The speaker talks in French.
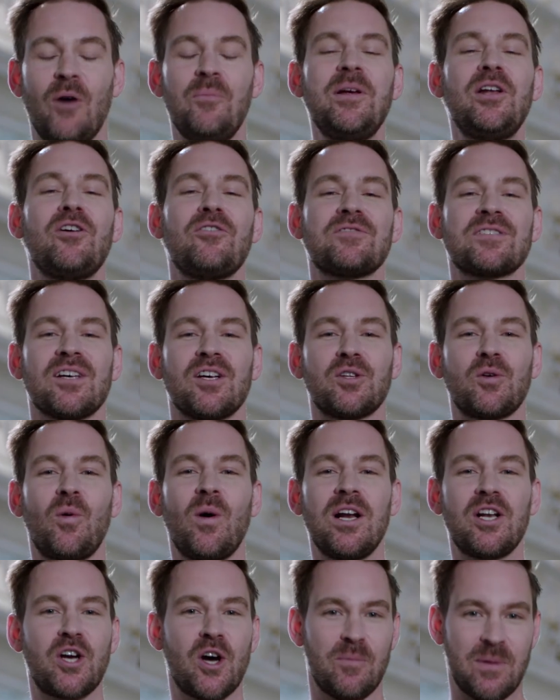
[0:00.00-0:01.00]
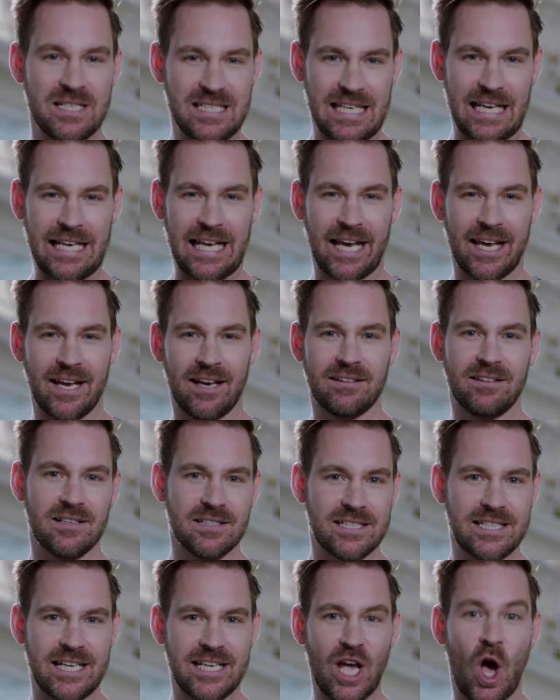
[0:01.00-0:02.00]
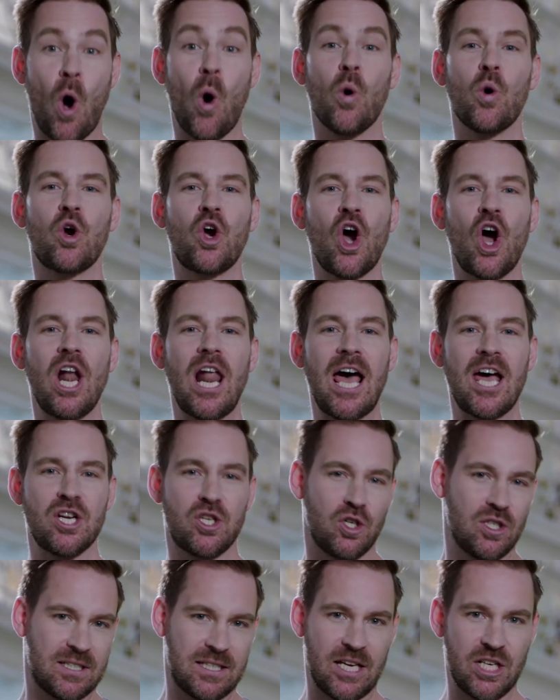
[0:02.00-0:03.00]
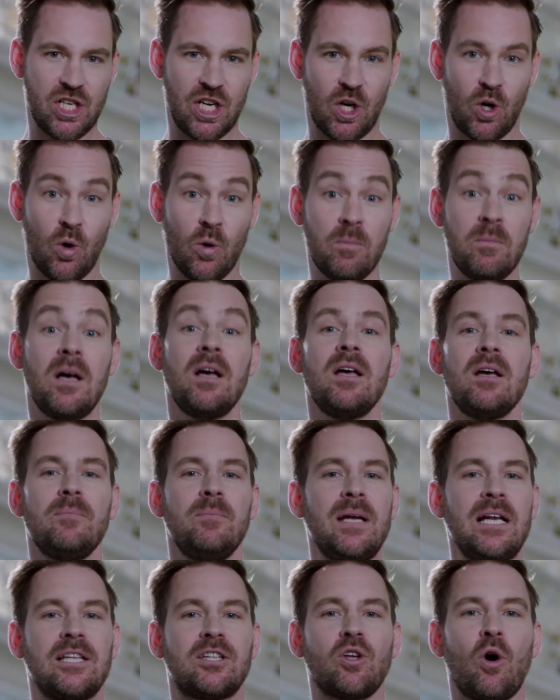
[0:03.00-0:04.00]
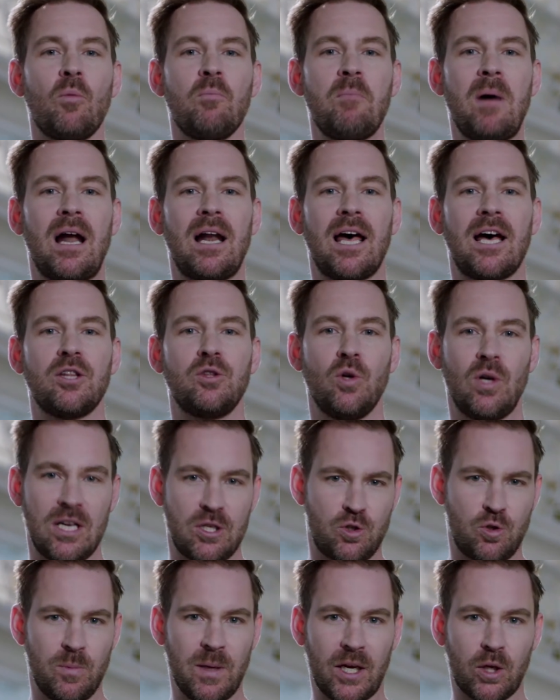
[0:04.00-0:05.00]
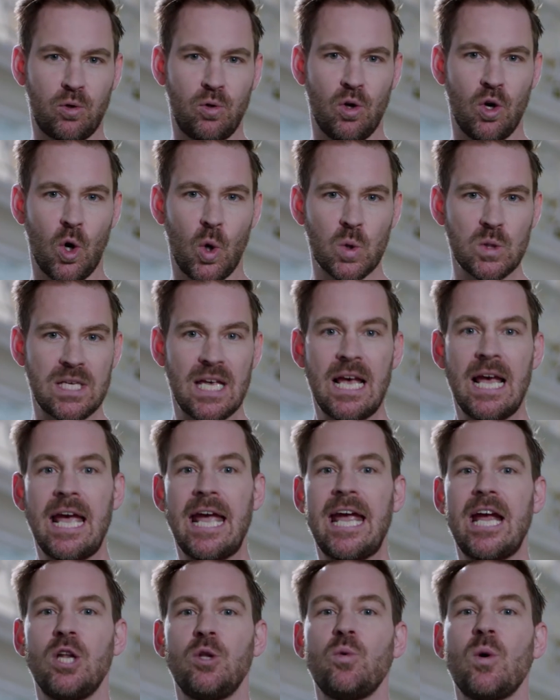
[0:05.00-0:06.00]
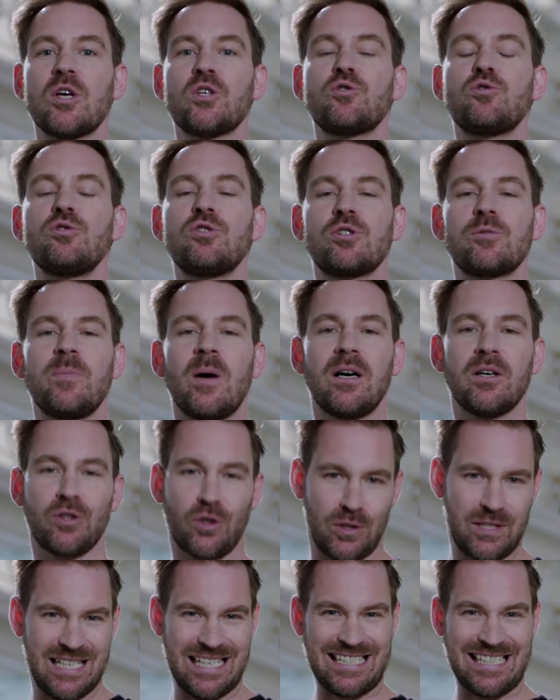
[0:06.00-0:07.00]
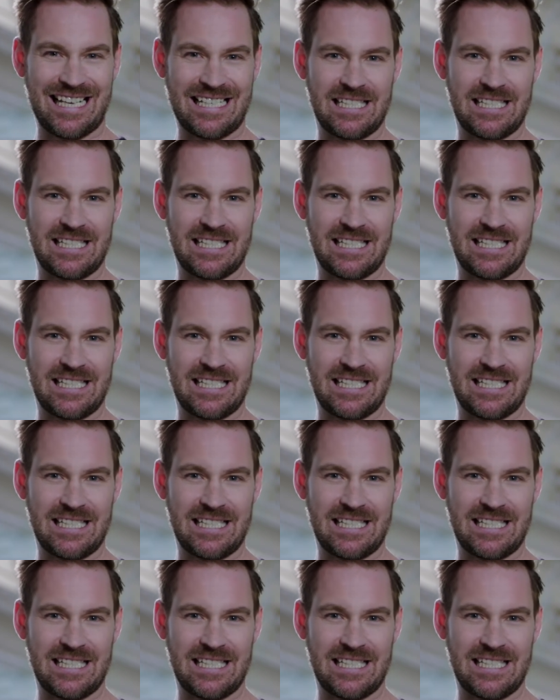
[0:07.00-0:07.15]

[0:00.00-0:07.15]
En 1903, il commence sa carrière d'enseignant au Collège de Saint-Jérôme, mais il tombe malade de la tuberculose et il doit suspendre ses